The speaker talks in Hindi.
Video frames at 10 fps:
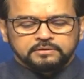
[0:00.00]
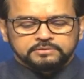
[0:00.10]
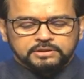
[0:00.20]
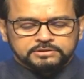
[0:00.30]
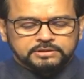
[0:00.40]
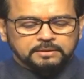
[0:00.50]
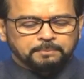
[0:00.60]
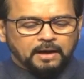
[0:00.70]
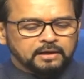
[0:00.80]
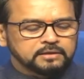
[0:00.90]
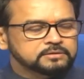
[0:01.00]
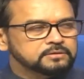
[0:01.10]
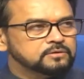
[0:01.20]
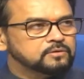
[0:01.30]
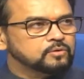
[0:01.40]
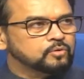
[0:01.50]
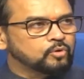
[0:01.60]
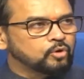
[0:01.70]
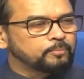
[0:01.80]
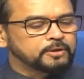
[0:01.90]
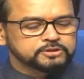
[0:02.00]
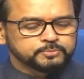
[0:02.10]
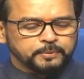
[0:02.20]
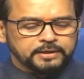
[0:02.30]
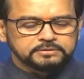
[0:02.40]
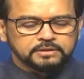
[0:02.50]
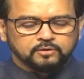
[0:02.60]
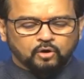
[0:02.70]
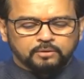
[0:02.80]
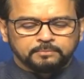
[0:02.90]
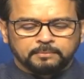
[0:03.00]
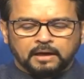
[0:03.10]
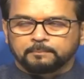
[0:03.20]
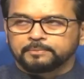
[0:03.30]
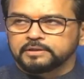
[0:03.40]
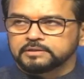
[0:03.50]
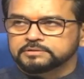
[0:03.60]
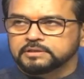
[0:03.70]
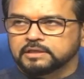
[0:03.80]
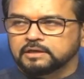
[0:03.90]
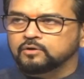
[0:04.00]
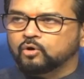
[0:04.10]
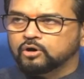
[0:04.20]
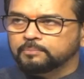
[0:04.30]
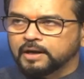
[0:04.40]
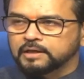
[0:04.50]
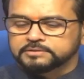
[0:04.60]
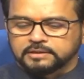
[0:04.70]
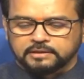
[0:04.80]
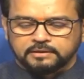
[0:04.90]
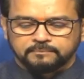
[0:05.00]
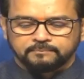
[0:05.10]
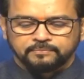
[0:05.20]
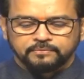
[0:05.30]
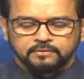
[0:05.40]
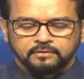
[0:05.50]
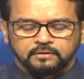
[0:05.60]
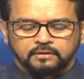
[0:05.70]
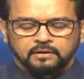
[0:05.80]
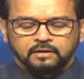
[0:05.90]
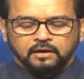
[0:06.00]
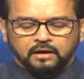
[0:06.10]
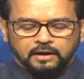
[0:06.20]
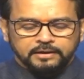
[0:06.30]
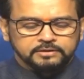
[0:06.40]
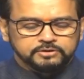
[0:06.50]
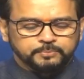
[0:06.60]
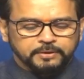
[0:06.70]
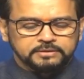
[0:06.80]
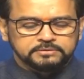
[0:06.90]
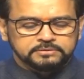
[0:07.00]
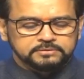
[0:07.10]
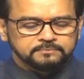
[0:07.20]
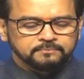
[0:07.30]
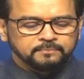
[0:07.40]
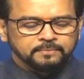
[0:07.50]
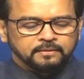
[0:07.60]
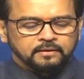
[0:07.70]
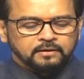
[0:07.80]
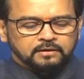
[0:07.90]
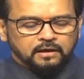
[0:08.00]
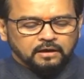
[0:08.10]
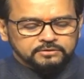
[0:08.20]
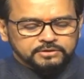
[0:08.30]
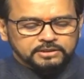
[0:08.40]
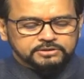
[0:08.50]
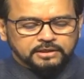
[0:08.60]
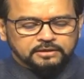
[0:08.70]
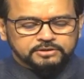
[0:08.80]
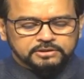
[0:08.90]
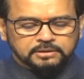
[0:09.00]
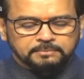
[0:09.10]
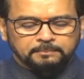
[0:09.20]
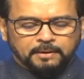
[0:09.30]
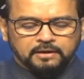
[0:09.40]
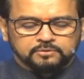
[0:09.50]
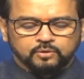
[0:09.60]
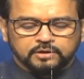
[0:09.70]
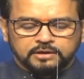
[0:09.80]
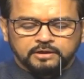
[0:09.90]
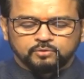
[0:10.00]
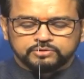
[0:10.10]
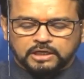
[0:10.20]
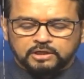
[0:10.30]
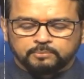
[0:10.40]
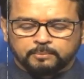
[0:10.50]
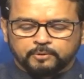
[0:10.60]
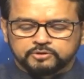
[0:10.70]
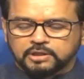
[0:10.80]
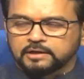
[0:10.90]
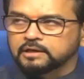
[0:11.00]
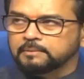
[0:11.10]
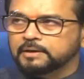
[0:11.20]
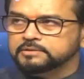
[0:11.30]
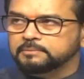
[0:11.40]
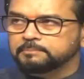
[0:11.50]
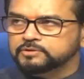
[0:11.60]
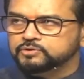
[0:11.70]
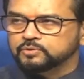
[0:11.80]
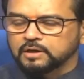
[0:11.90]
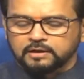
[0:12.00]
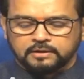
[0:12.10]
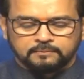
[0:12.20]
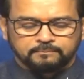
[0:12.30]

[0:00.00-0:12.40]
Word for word: जिससे भारत ग्लोबल स्पेस इकोनॉमी में अपनी हिस्सेदारी और बढ़ा सके आई एन स्पेस अंतरिक्ष के क्षेत्र में भारत को एक नई ऊंचाइयों पर पहुंचाने का माध्यम बन चुका है